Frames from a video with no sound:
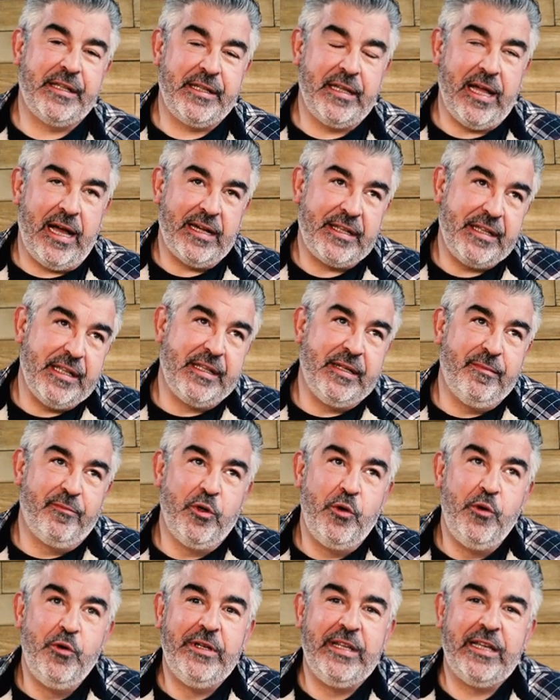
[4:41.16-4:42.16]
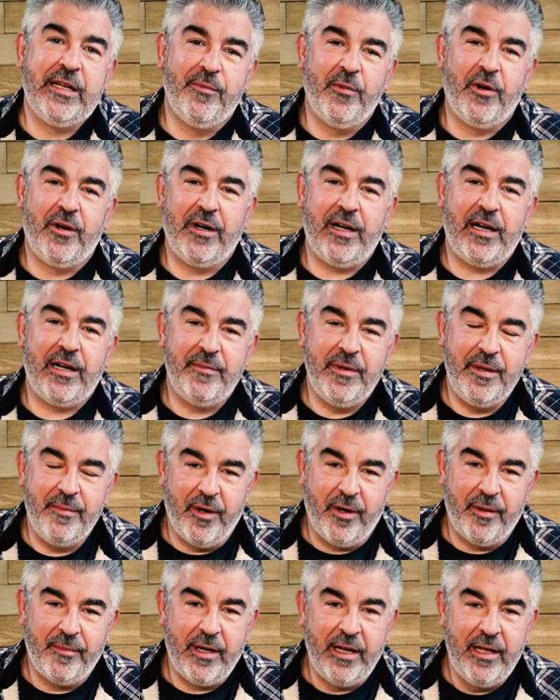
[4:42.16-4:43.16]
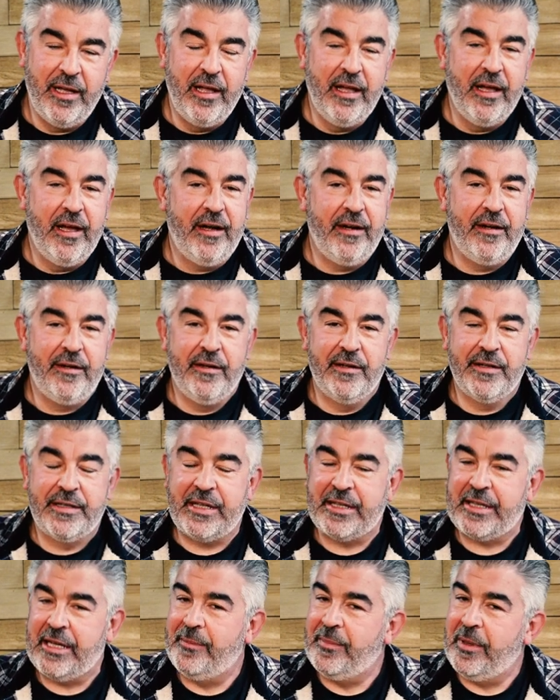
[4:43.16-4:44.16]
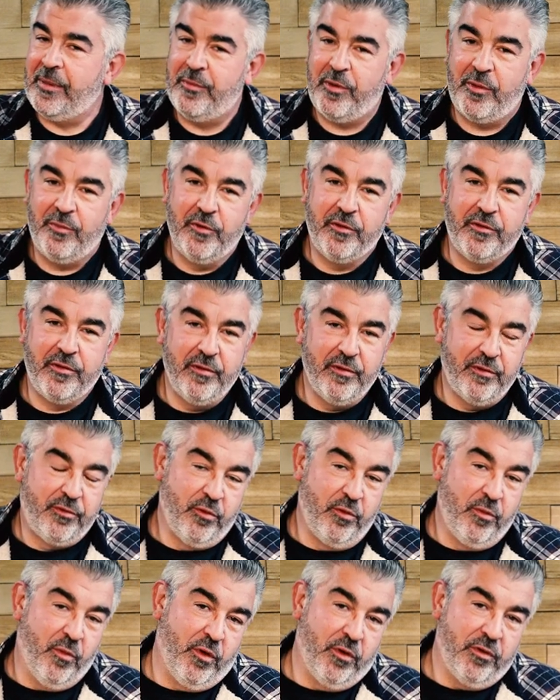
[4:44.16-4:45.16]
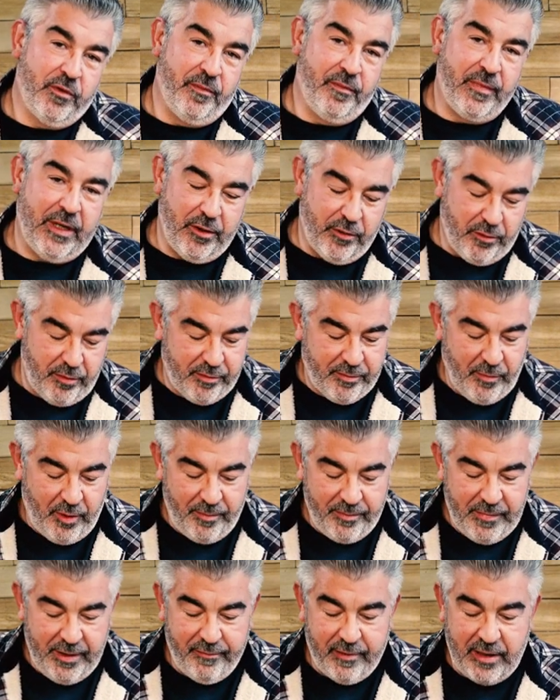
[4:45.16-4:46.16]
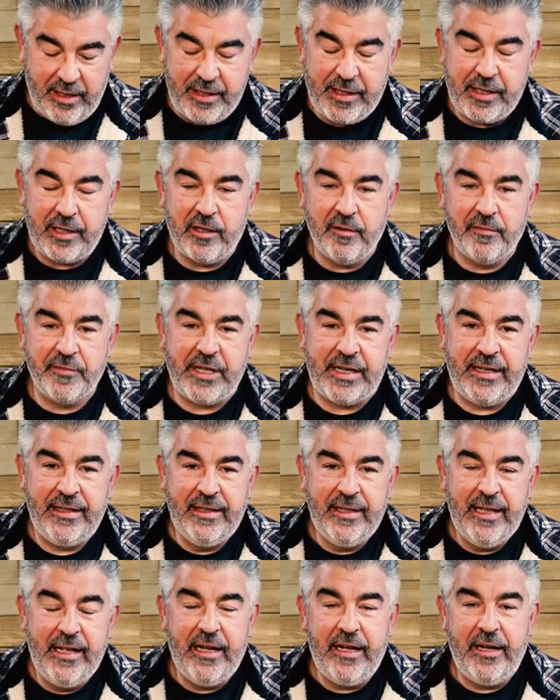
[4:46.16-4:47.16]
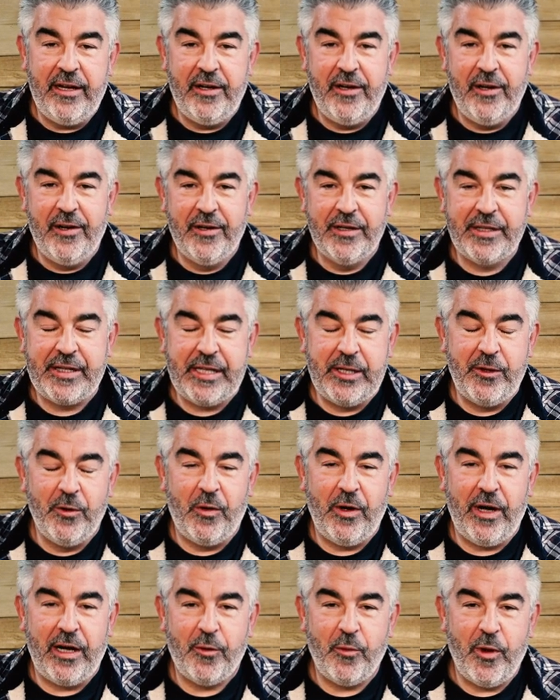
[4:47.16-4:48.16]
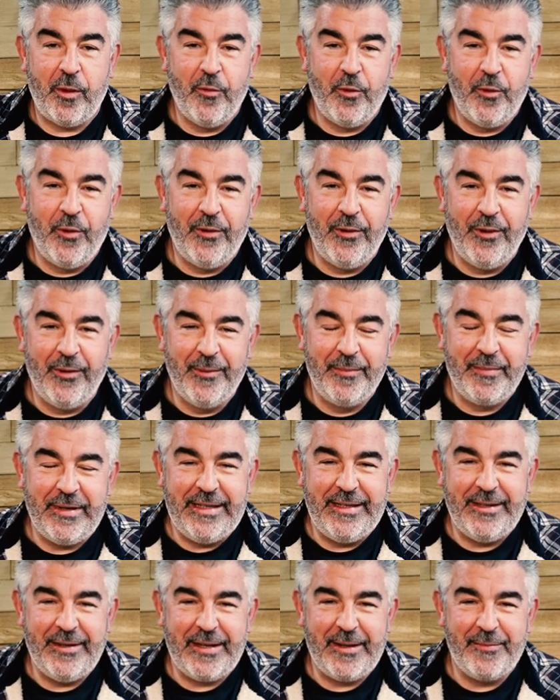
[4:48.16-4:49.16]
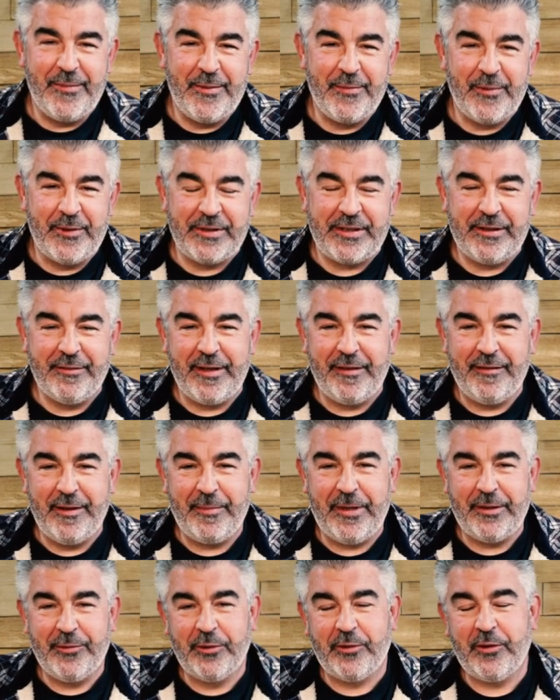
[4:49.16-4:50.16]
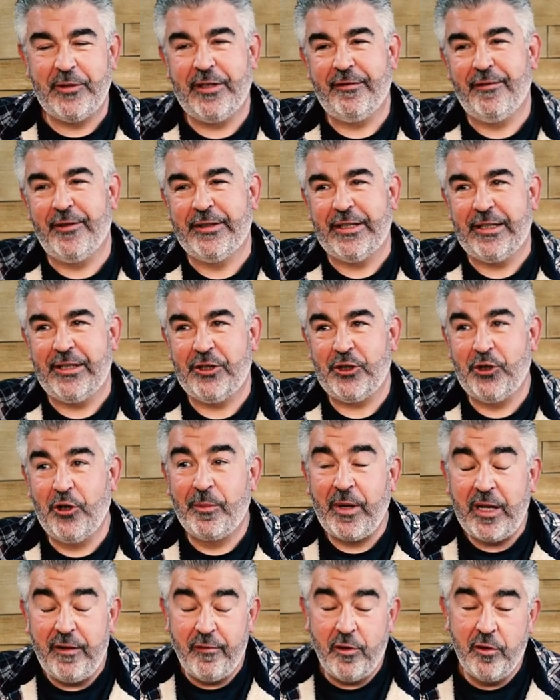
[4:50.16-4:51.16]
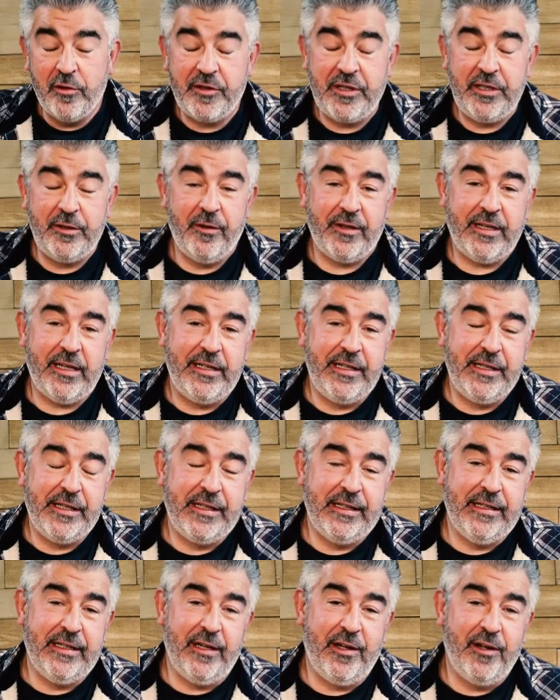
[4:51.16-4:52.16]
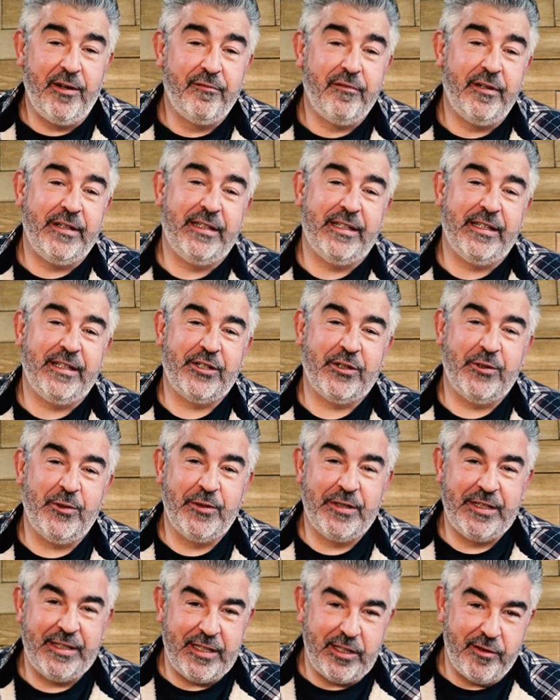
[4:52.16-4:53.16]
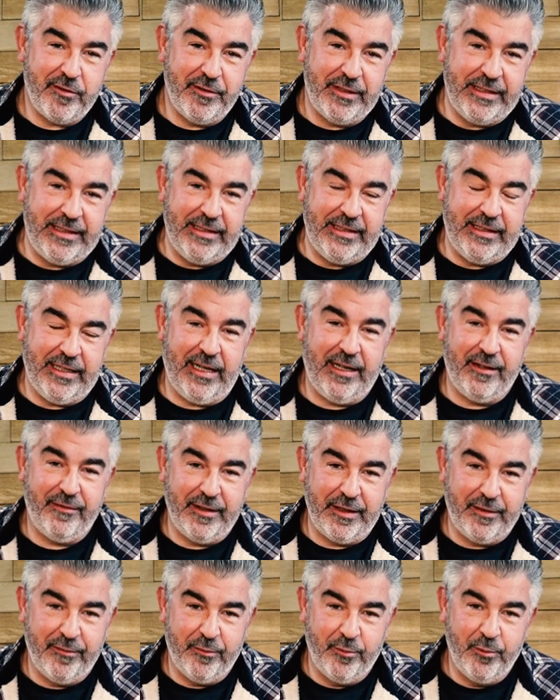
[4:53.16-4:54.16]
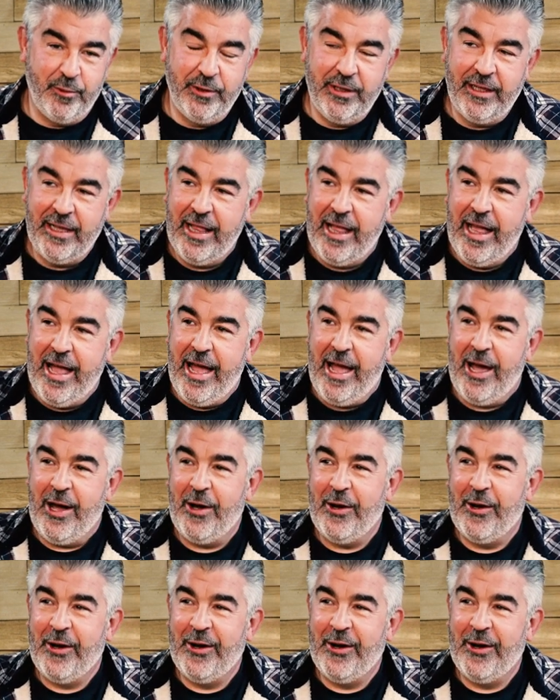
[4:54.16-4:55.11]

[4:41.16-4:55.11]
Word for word: accessible uniquement à mes membres. ça ne sera pas pour tout le monde, malheureusement, mais voilà, c'est comme ça. sinon, à quoi bon payer un abonnement si vous n'avez pas d'autres avantages Je prévois aussi d'organiser un voyage aux États-Unis avec vous. on